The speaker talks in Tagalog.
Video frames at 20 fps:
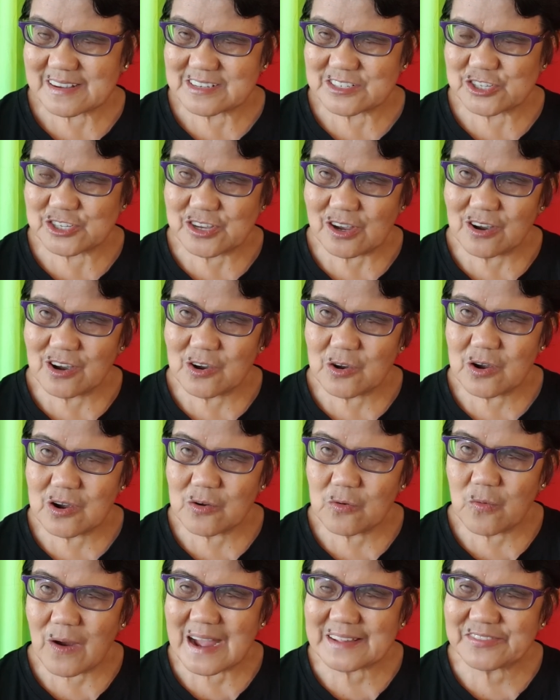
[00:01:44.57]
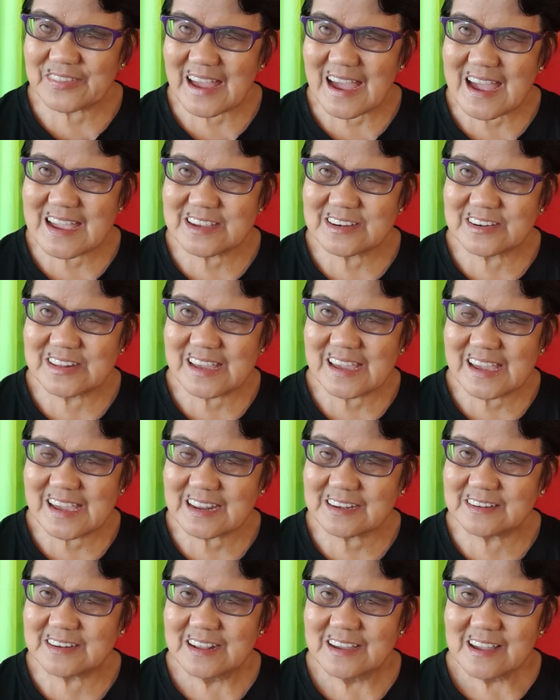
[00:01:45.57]
So what I
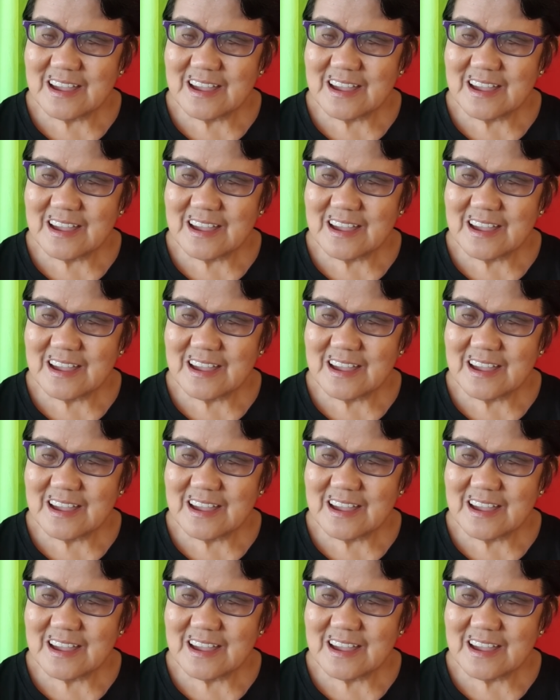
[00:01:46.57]
did